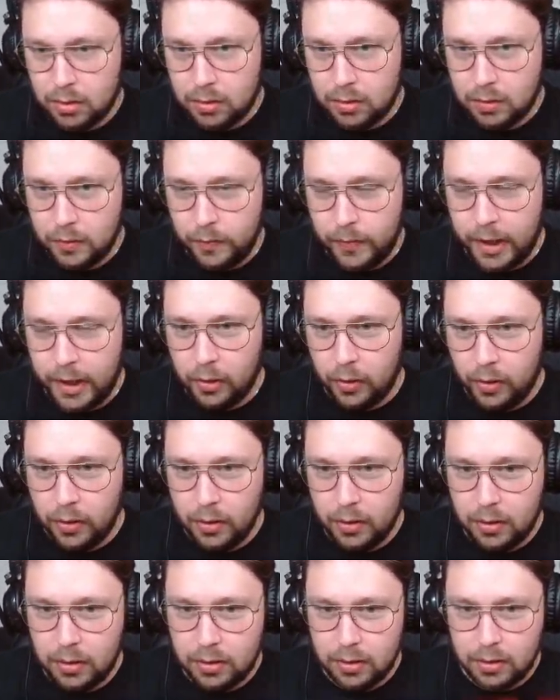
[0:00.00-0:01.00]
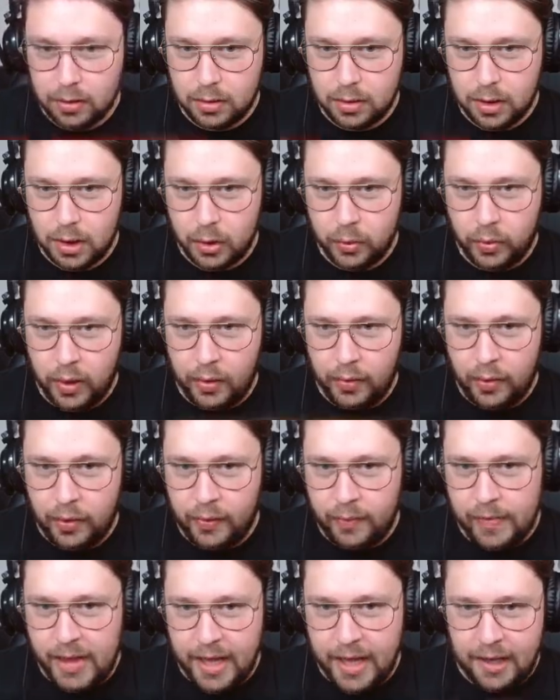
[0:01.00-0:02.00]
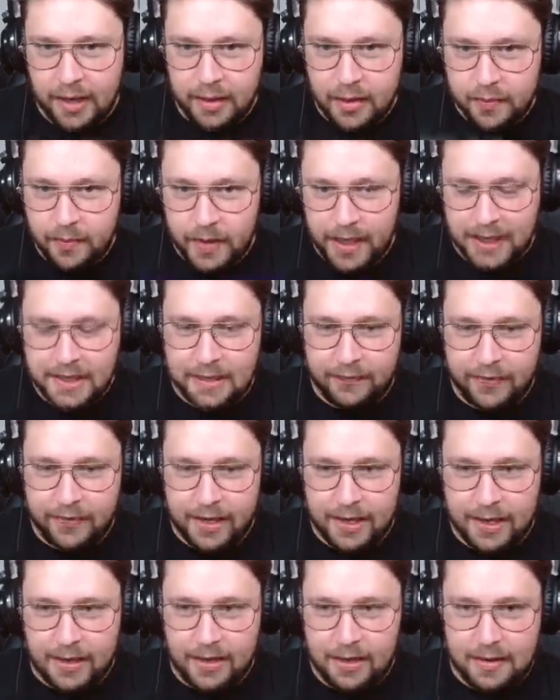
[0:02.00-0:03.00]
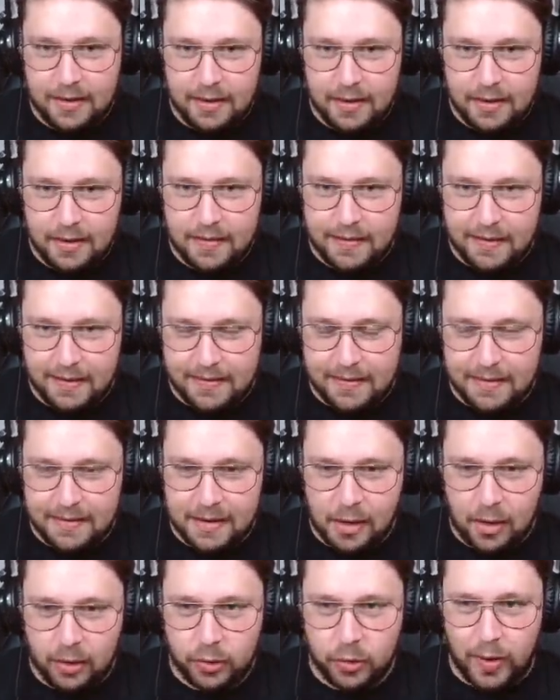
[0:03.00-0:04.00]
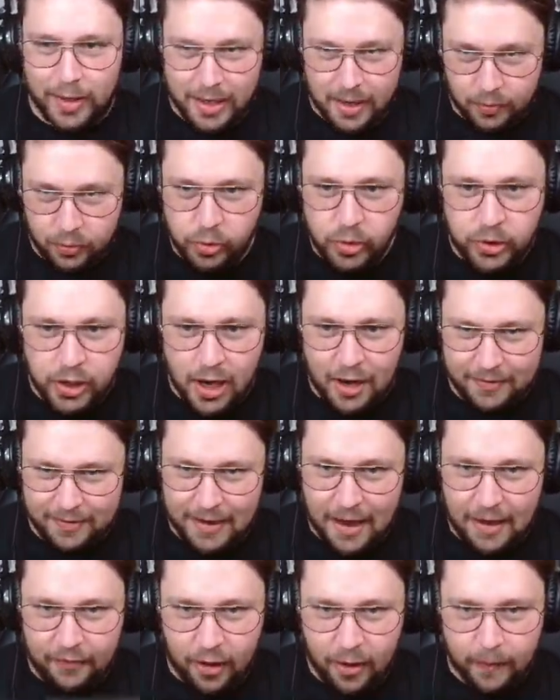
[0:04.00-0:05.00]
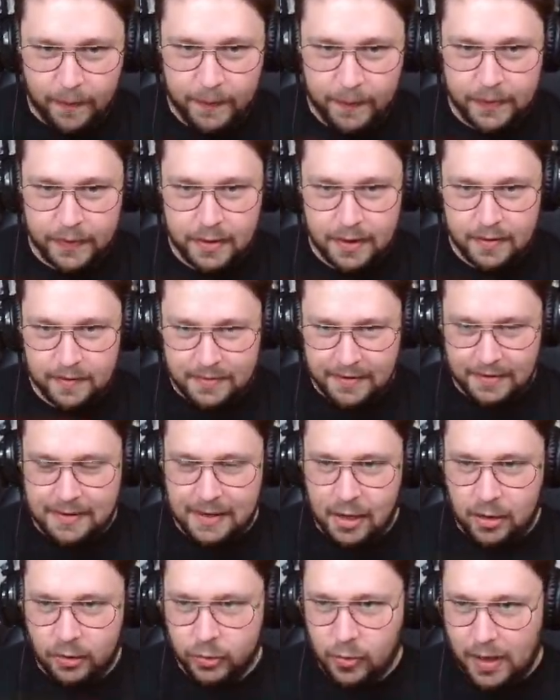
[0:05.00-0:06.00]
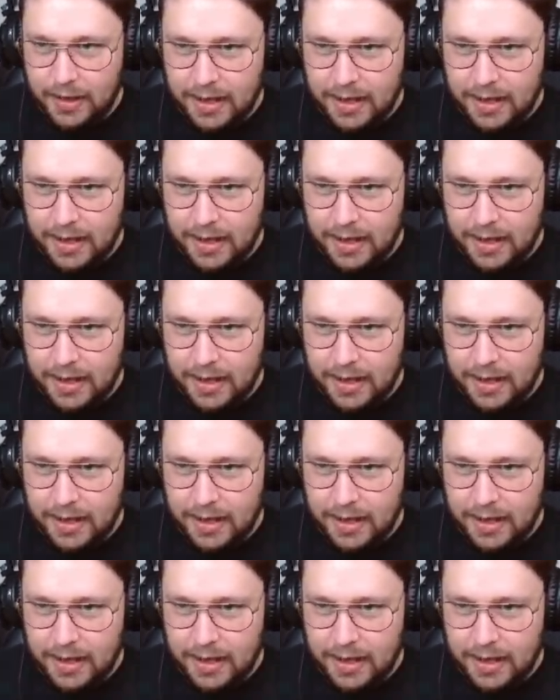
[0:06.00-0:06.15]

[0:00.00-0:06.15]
Mais gros. Ouais, ouais, mais mec, avait. Ça, c'était l'endroit d'un bunker, ça avant. C'était l'endroit d'un